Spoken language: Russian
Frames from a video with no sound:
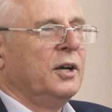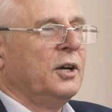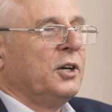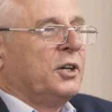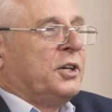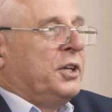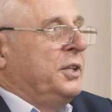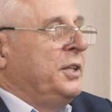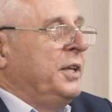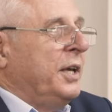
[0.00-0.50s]

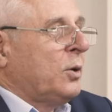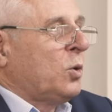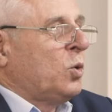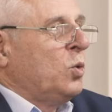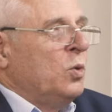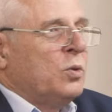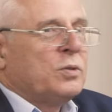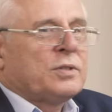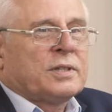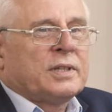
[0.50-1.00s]
где
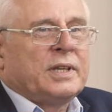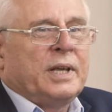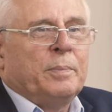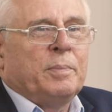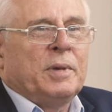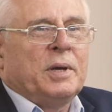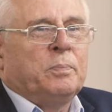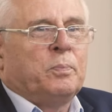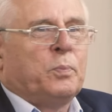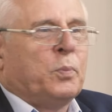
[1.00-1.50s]

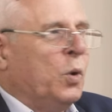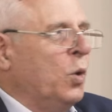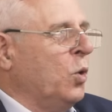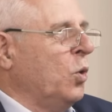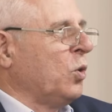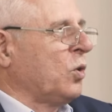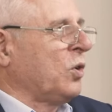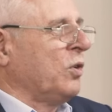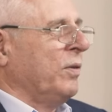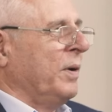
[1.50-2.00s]
русскими
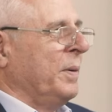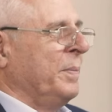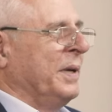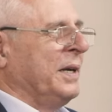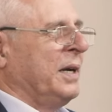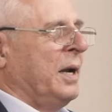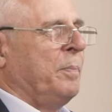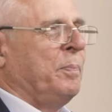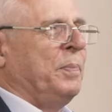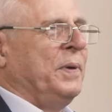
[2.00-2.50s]
буквами
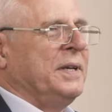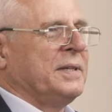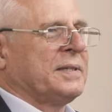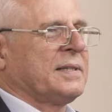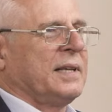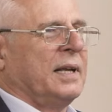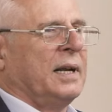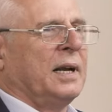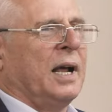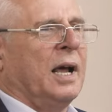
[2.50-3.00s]

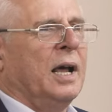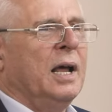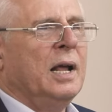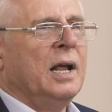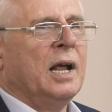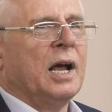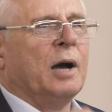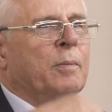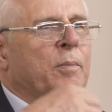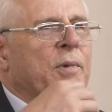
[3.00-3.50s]
написано,
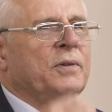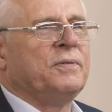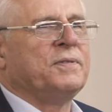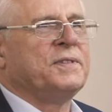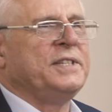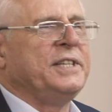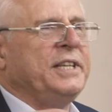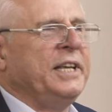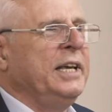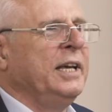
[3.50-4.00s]
а мы
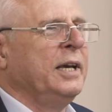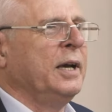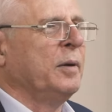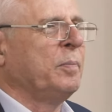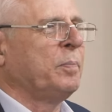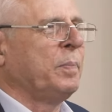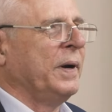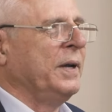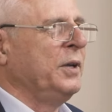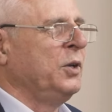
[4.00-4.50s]
все
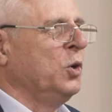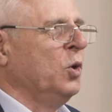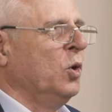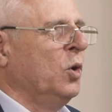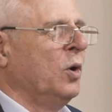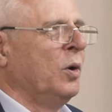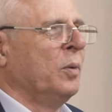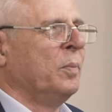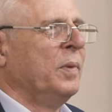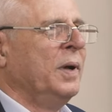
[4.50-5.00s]

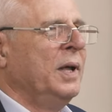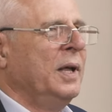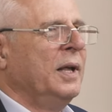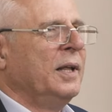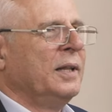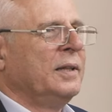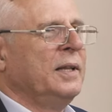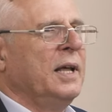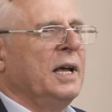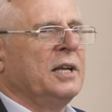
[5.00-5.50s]
поем.
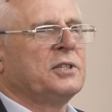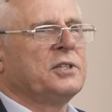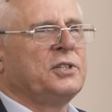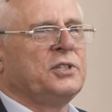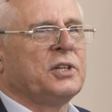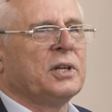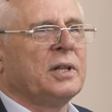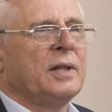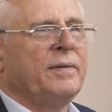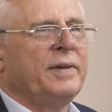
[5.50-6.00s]
Нас
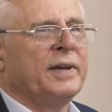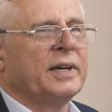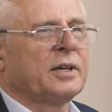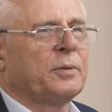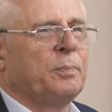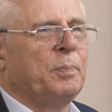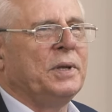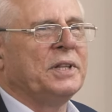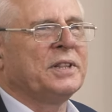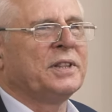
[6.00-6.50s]

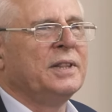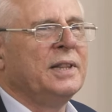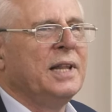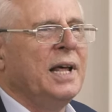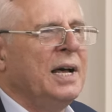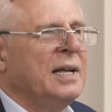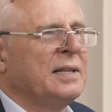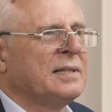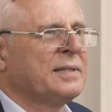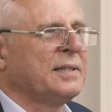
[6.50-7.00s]
человек
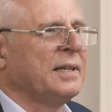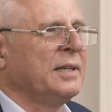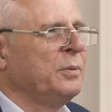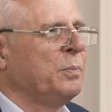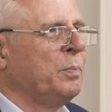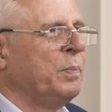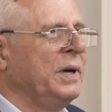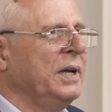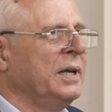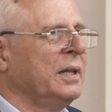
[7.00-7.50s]
15
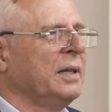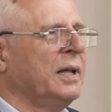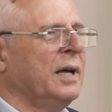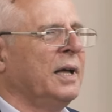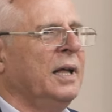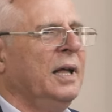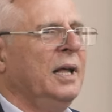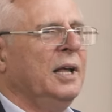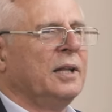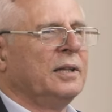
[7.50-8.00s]

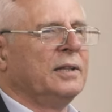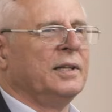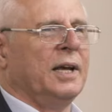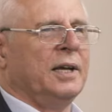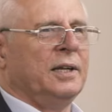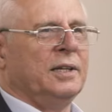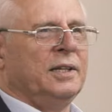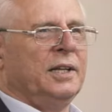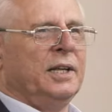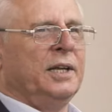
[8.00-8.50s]
было
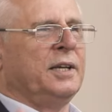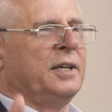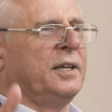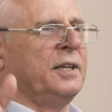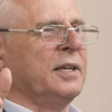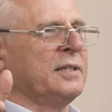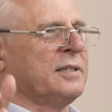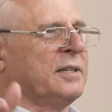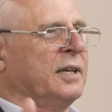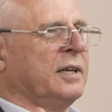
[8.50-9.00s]
на иных
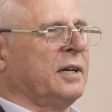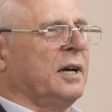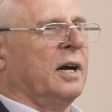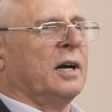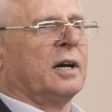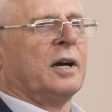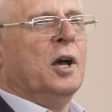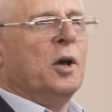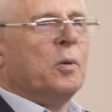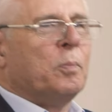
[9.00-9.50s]

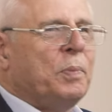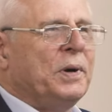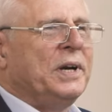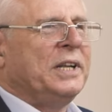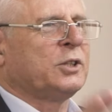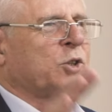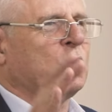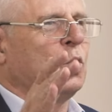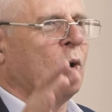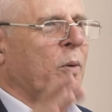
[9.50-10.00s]
языках,
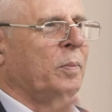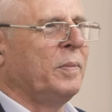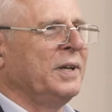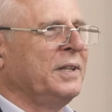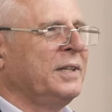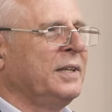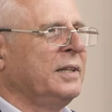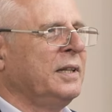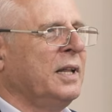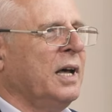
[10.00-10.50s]
притом
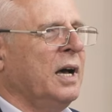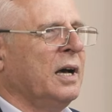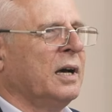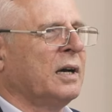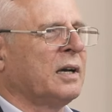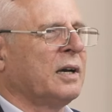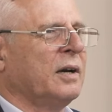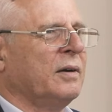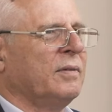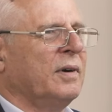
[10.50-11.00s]

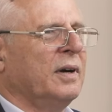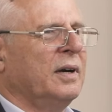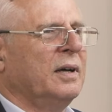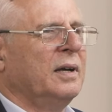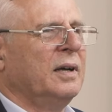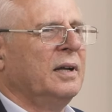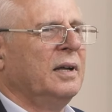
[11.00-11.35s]
одинаково.